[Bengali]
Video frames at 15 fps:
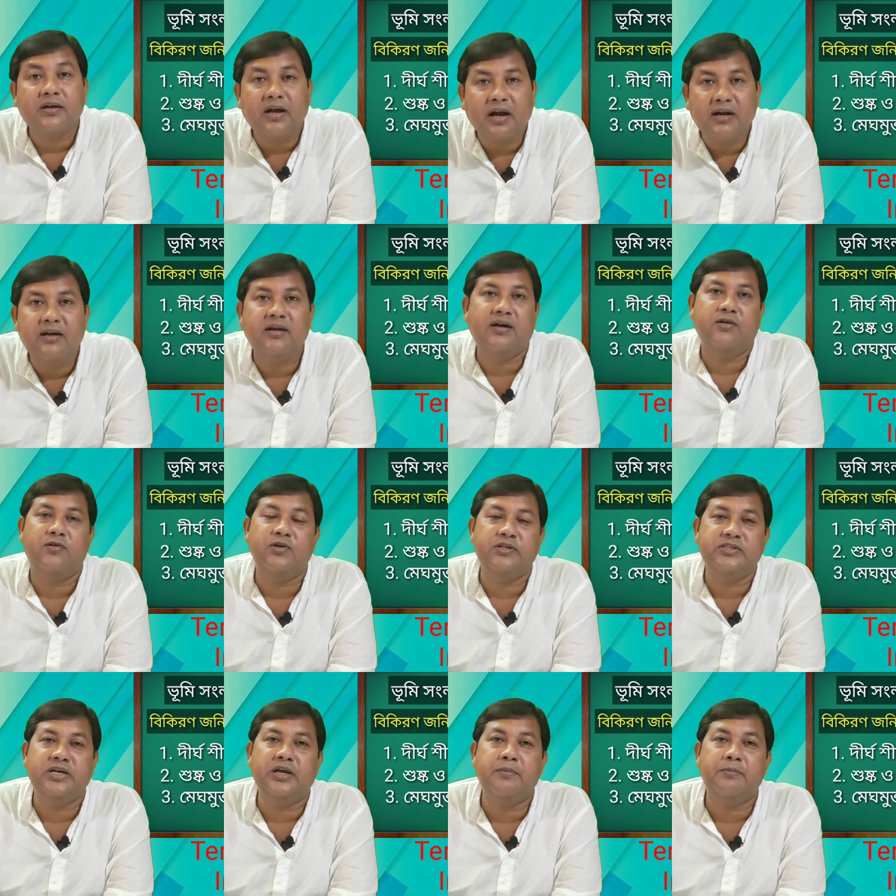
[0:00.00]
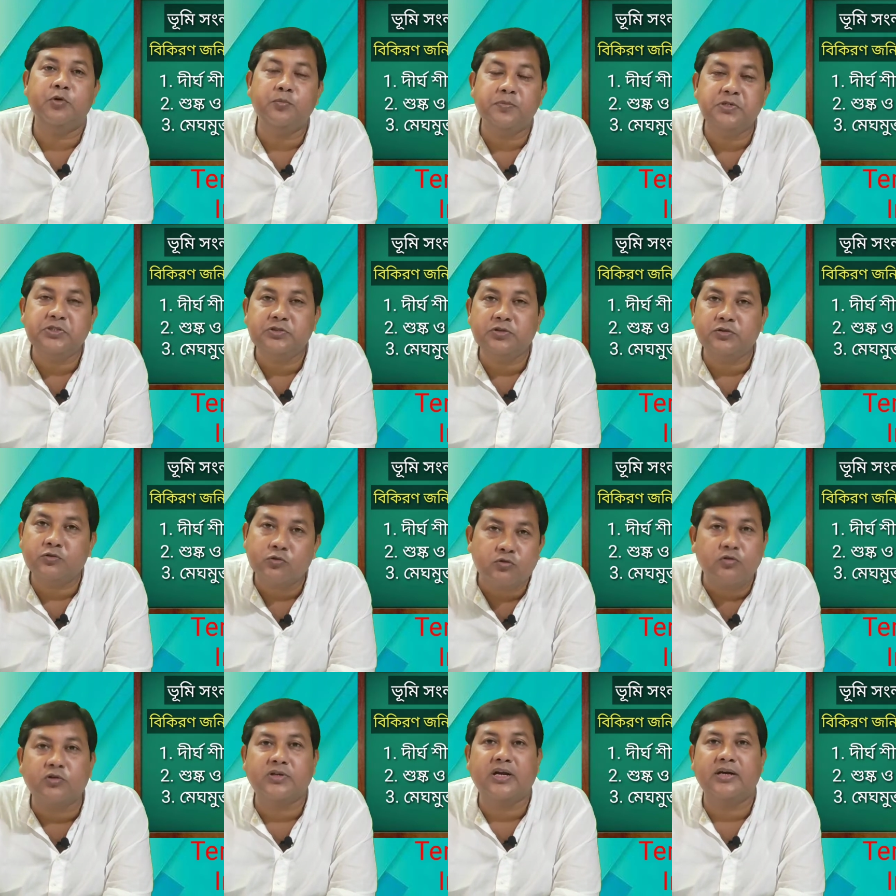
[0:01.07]
ঠান্ডা হয়ে যায় ভূপৃষ্ঠ
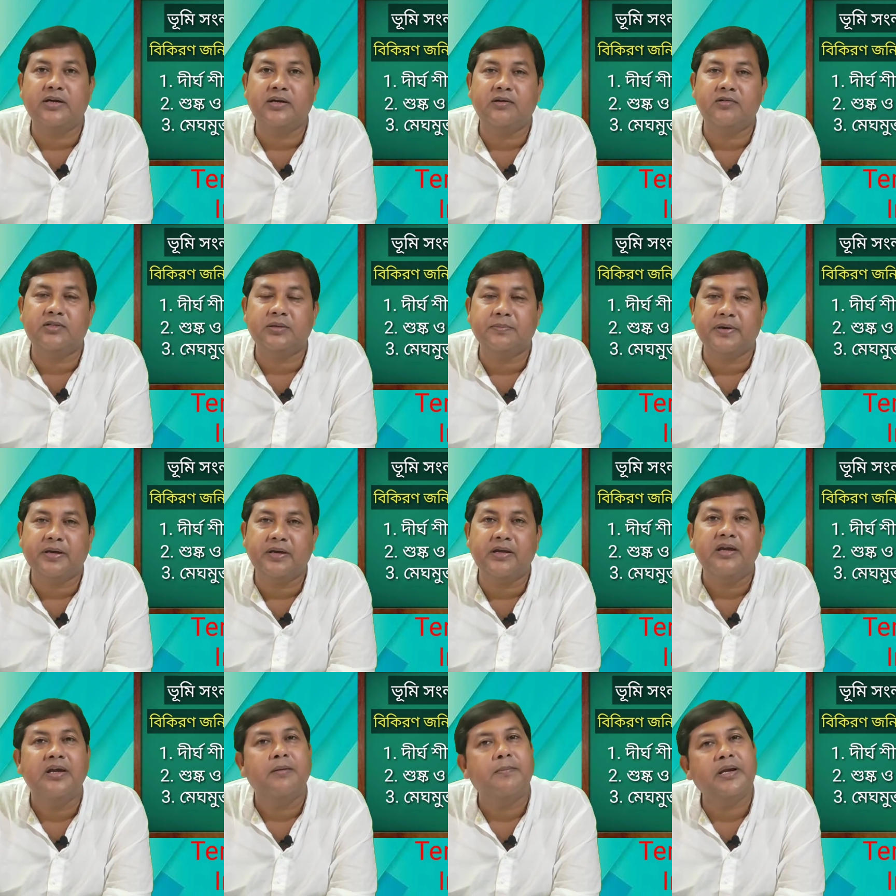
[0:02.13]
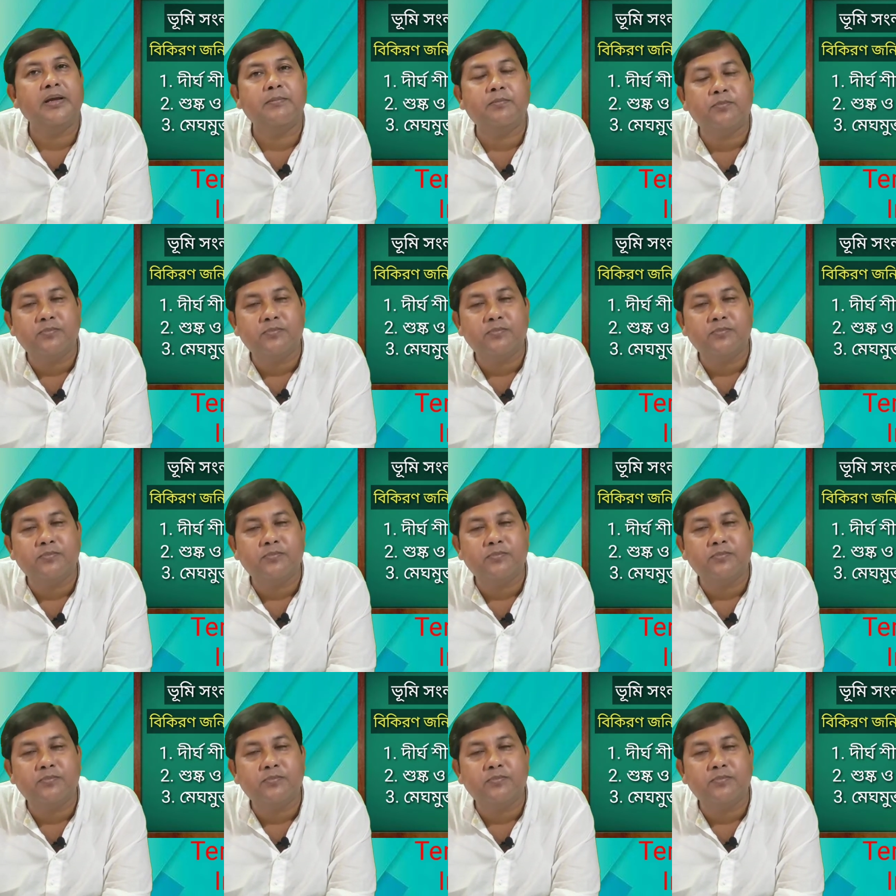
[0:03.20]
দ্রুত ঠান্ডা হতে পারে মানে